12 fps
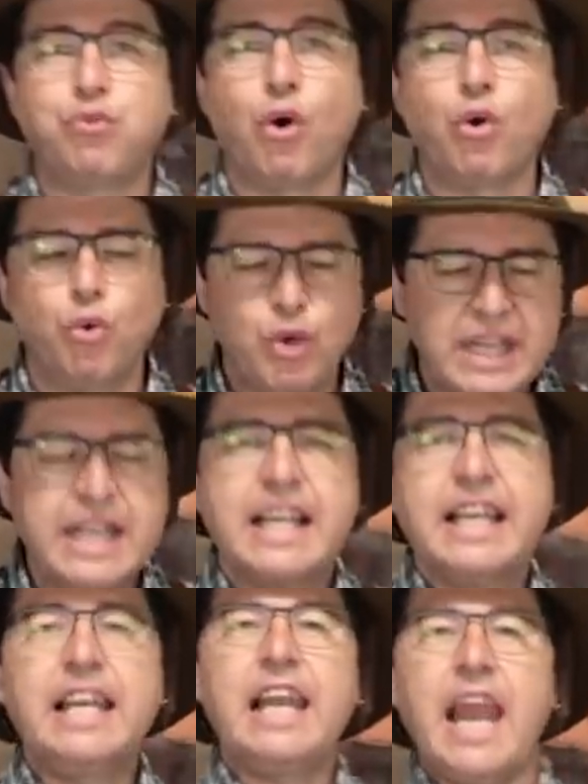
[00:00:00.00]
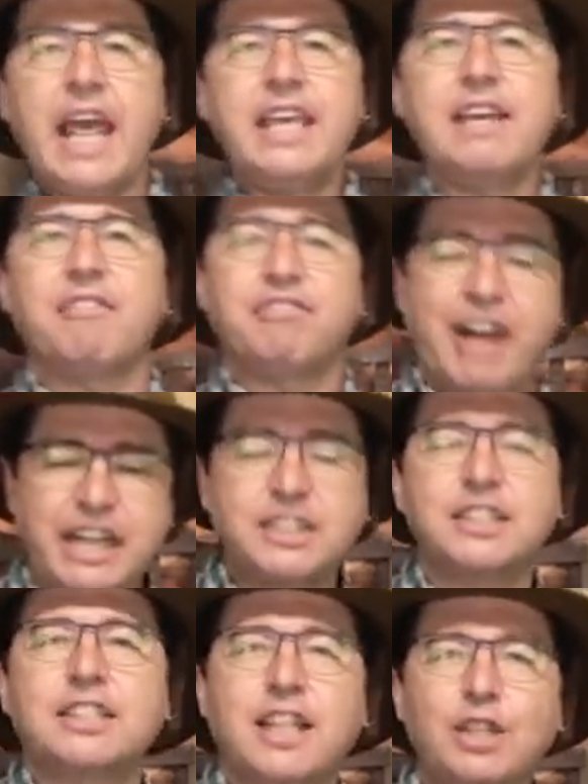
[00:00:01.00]
fogo, lenha vai
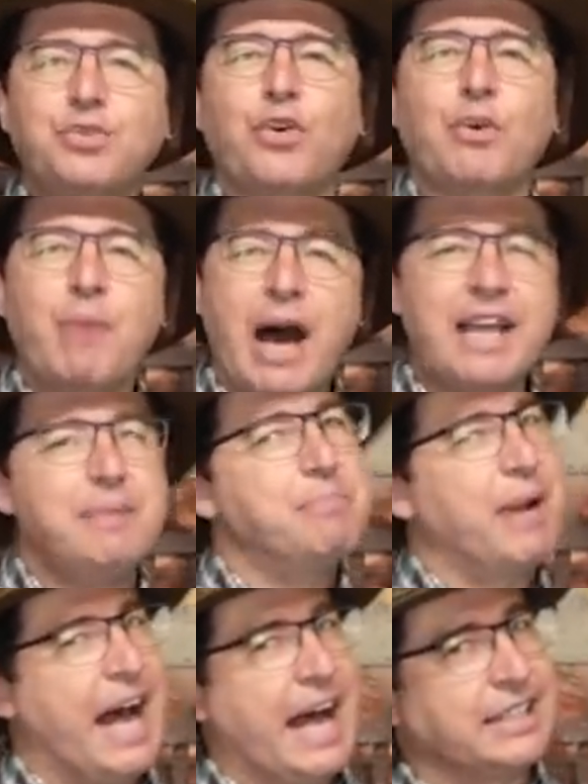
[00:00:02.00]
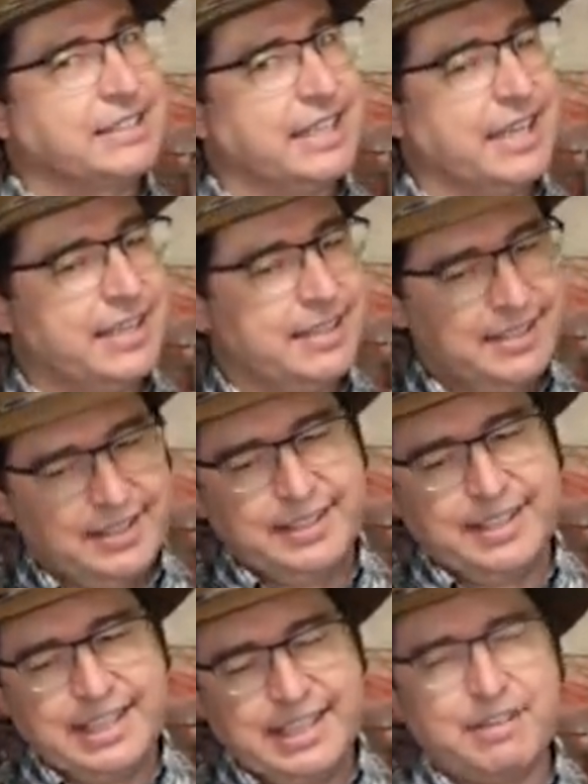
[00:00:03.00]
se transformar em brasa
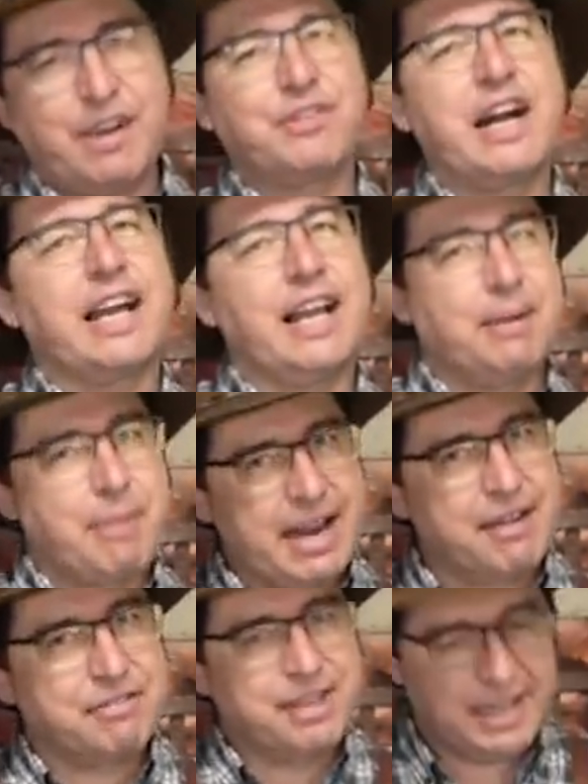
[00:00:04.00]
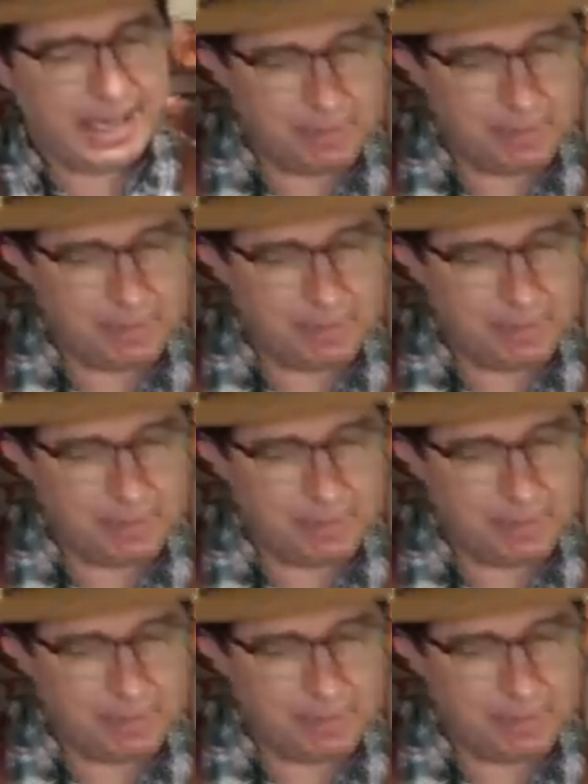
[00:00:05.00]
e vai ficar aquela maravilha,